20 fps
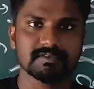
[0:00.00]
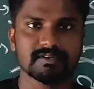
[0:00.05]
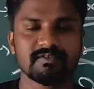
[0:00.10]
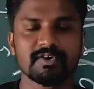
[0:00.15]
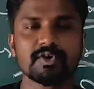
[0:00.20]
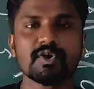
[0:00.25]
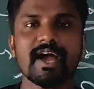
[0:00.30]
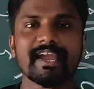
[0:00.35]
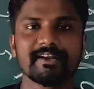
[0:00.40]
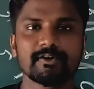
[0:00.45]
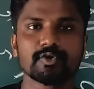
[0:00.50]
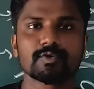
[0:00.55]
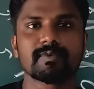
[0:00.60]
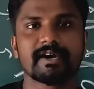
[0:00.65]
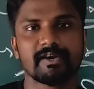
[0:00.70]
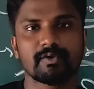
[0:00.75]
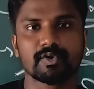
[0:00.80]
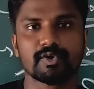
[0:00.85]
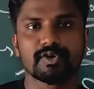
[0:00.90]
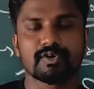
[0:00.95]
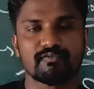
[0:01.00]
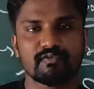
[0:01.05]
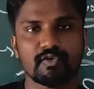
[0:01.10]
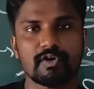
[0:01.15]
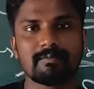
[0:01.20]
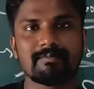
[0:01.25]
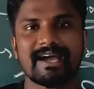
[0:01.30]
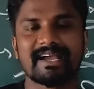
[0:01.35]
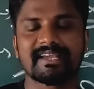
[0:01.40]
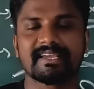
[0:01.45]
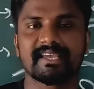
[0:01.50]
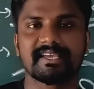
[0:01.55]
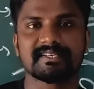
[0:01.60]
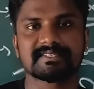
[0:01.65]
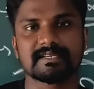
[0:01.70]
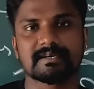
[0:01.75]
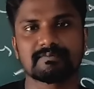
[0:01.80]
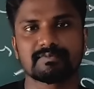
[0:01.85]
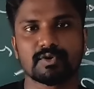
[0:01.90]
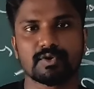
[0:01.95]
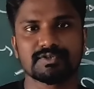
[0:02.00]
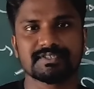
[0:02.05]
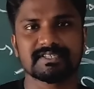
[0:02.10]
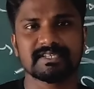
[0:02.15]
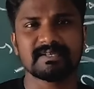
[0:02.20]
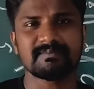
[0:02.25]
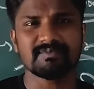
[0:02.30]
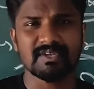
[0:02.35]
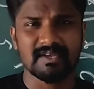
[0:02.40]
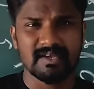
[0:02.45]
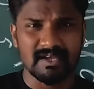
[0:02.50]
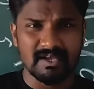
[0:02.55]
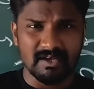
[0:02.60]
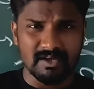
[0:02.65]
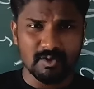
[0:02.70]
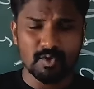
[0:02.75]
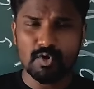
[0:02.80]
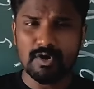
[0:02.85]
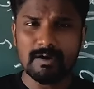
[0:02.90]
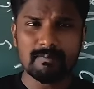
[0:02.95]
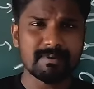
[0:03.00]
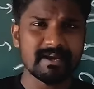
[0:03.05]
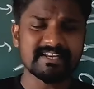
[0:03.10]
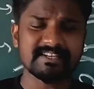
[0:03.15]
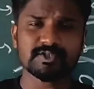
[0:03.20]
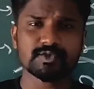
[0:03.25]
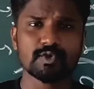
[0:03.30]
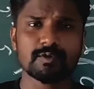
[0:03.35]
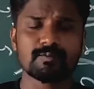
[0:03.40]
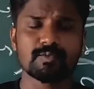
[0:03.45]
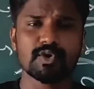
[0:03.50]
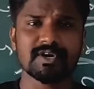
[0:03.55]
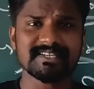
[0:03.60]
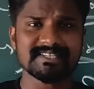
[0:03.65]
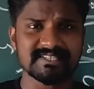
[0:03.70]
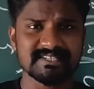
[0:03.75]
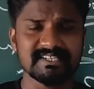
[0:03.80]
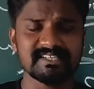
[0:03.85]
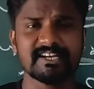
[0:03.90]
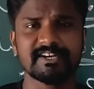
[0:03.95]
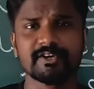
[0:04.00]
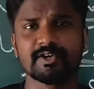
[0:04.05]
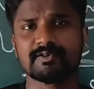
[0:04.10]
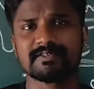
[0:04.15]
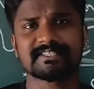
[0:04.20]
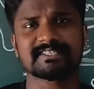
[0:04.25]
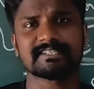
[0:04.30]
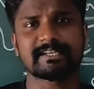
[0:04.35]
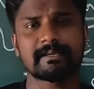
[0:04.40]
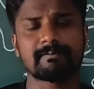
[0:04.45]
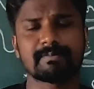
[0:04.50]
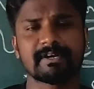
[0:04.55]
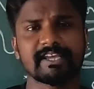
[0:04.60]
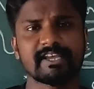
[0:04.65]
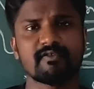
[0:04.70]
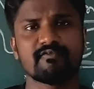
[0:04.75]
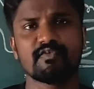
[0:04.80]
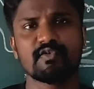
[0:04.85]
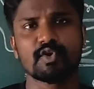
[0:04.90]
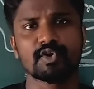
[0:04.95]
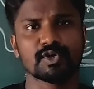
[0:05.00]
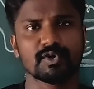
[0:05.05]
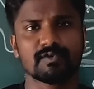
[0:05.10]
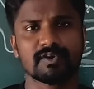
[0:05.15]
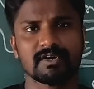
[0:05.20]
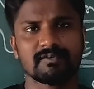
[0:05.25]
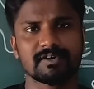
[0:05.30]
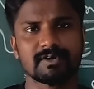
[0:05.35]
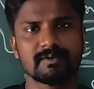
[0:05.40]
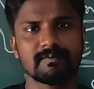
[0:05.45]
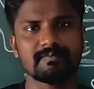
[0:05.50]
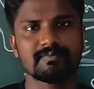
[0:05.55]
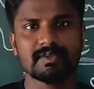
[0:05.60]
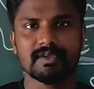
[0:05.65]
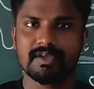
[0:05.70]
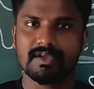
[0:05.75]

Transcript: வெறும் ஐநூறுபாய் கொடுக்குறோம் ஃபுல் பேங்க் எக்ஸாம் கோர்ஸு கூகுள் ப்ளே ஸ்டோர் போங்க ஸ்ரீதர் யூனிவர்சல் டைப் என் ஃபோட்டோவோட வரும்